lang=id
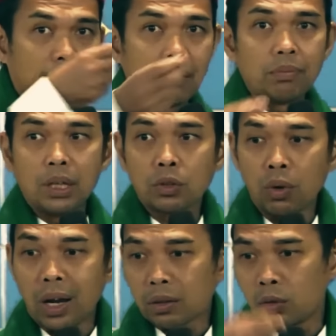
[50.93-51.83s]
Nabi
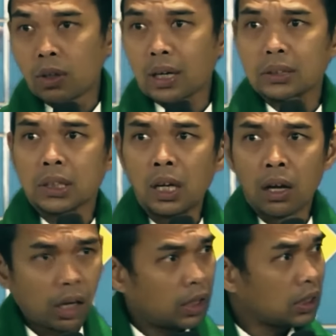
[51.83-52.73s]
itu laku keras?
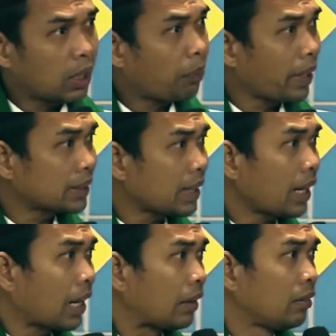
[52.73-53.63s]
Khadijah
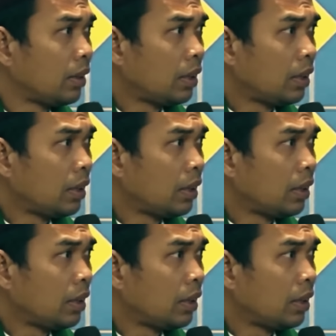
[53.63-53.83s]
penasaran.